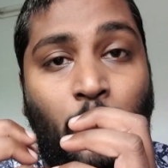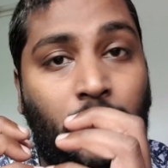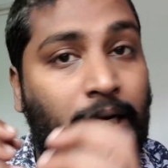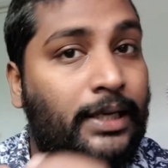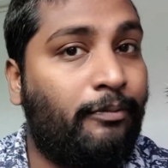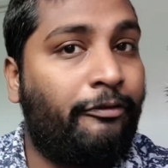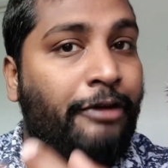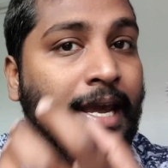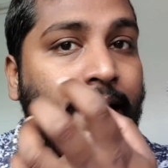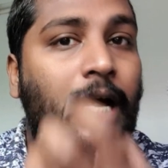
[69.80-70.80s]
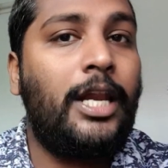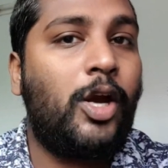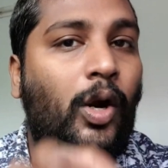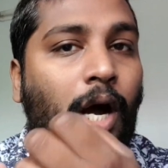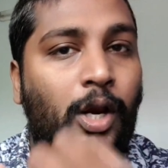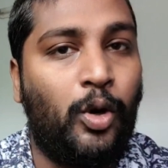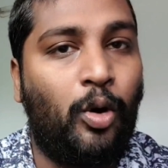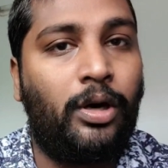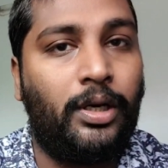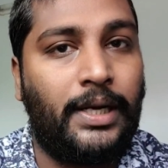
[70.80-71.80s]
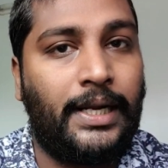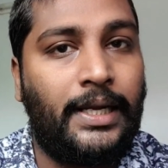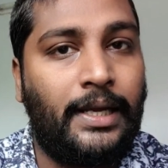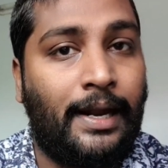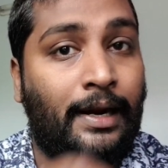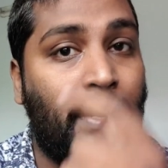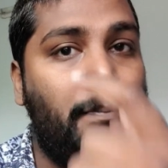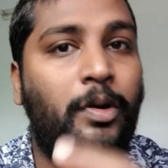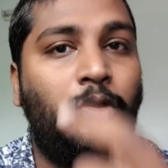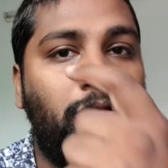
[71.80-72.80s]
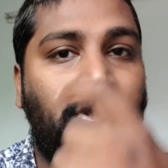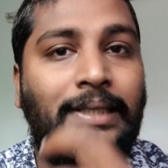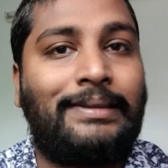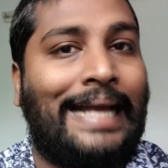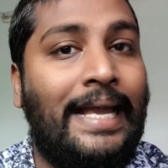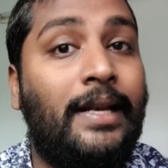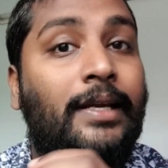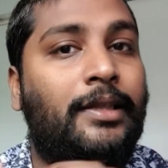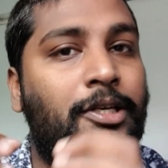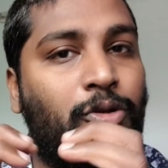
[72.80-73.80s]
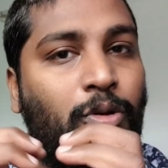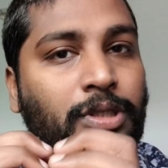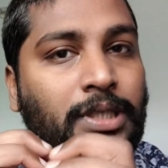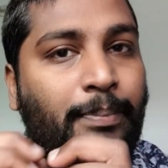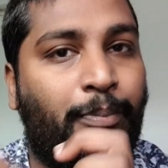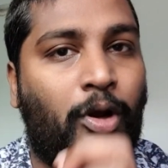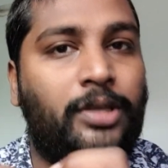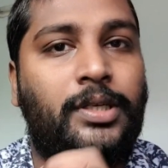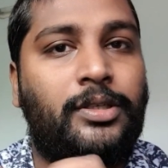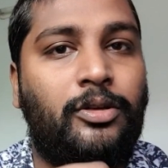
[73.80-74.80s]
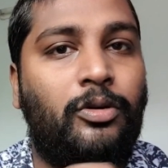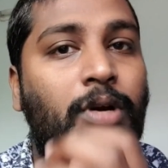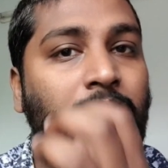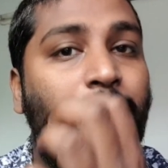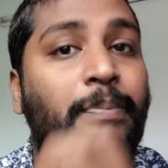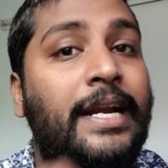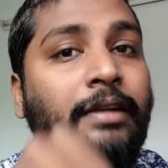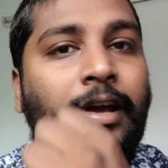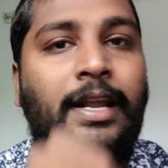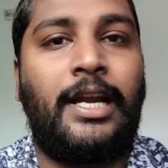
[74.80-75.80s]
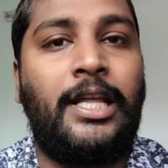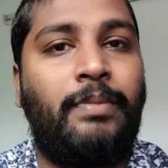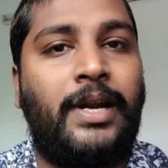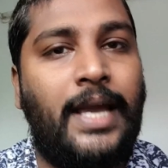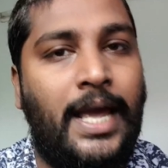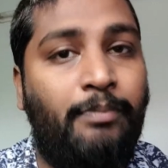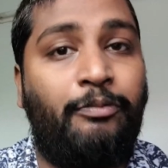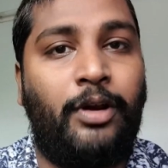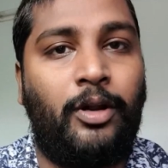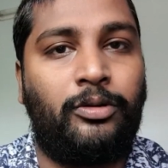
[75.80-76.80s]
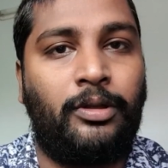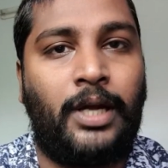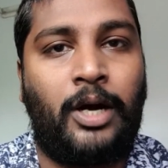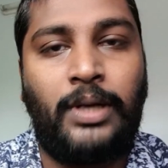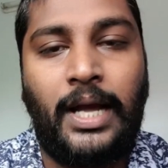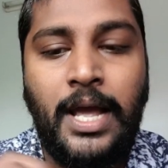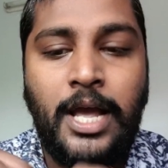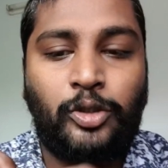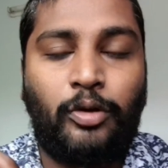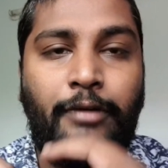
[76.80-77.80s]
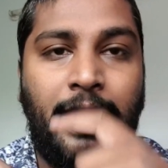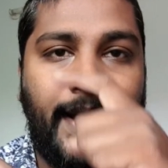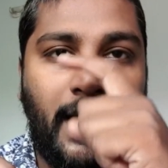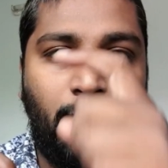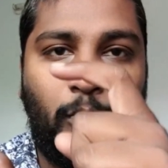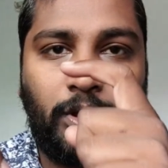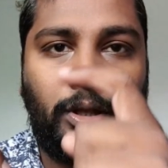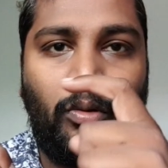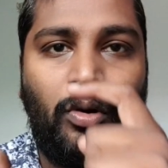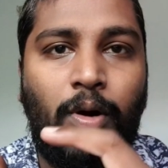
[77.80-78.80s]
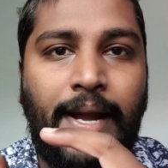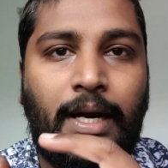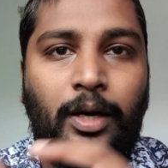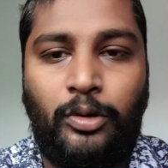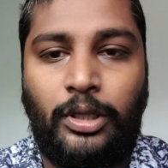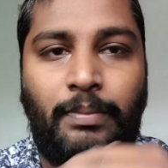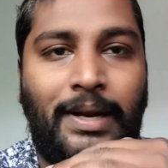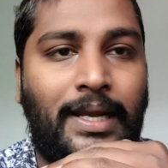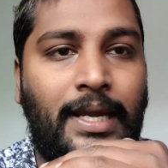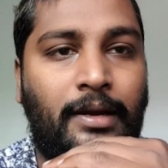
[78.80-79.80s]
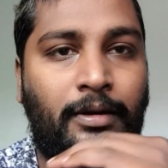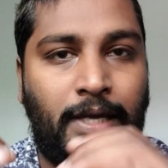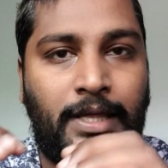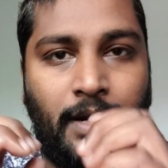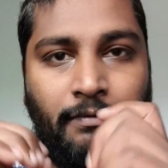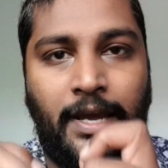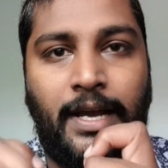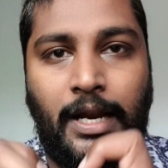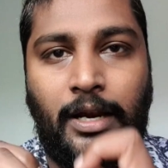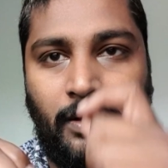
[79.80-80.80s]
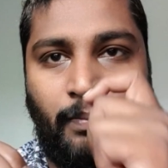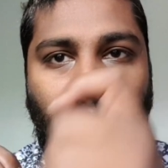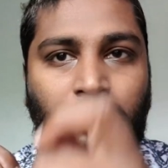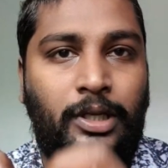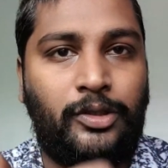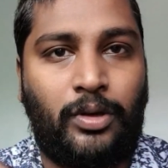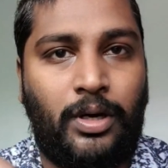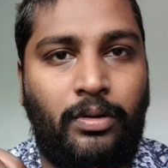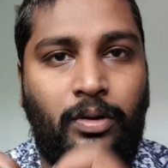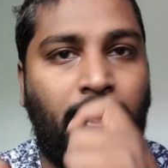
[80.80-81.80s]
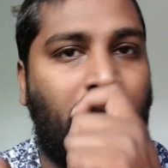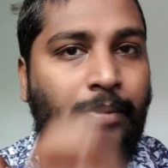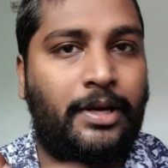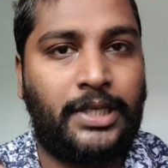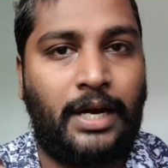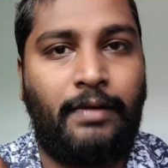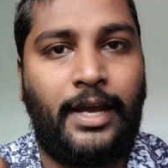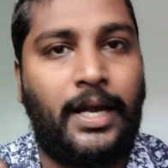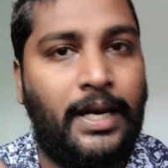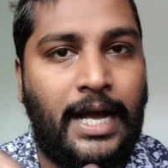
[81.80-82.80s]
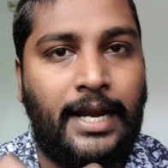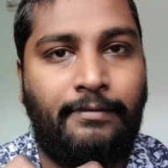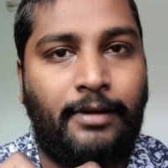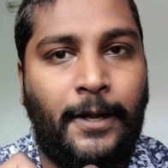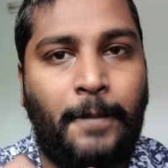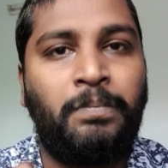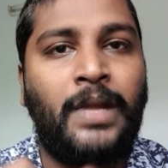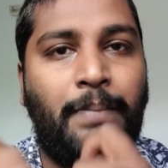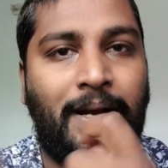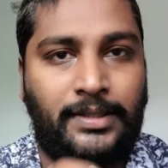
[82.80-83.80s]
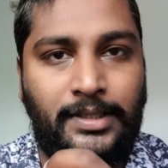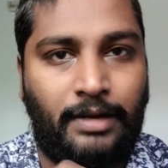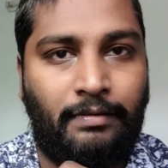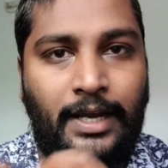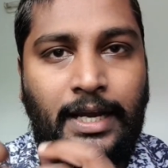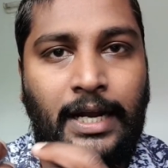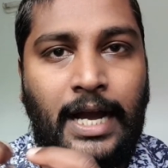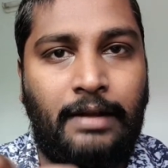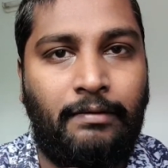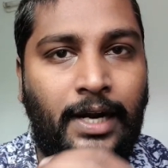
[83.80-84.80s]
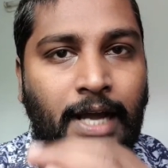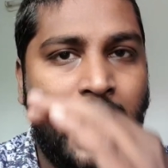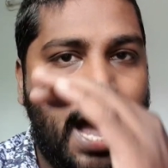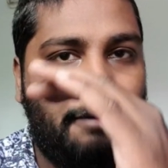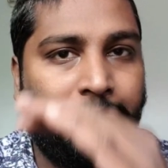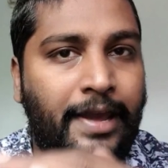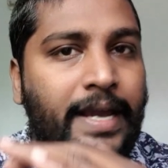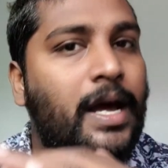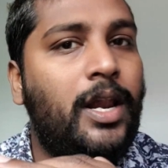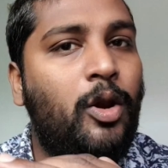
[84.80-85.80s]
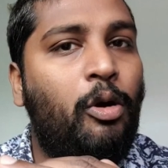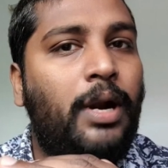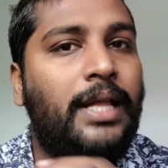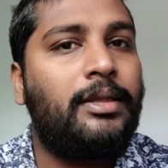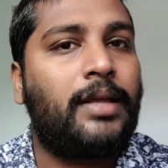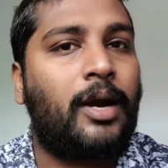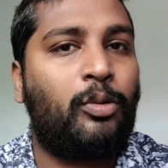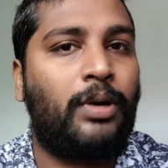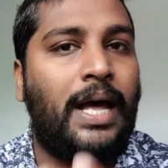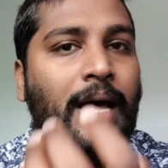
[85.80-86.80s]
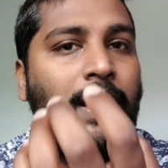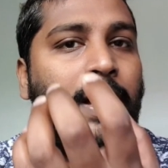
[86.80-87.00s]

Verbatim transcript: ఒక వెహికల్ యొక్క లోడ్ని రిమ్ నుంచి టైర్కి తీసుకొచ్చే ప్రాసెస్లో ఈ బీడ్ వైర్ అనేది మనకి హెల్ప్ఫుల్ అవుతుంది అవునా సో వెహికల్ మొత్తం లోడ్ ఎక్కడ ఉంటుంది మనకి ఏదైనా వెహికల్ మనం తీసుకున్నాం అనుకోండి కమర్షియల్ వెహికల్ కానివ్వండి పాసింజర్ వెహికల్ కానివ్వండి ఆ వెహికల్ లోడ్ అంతా కూడా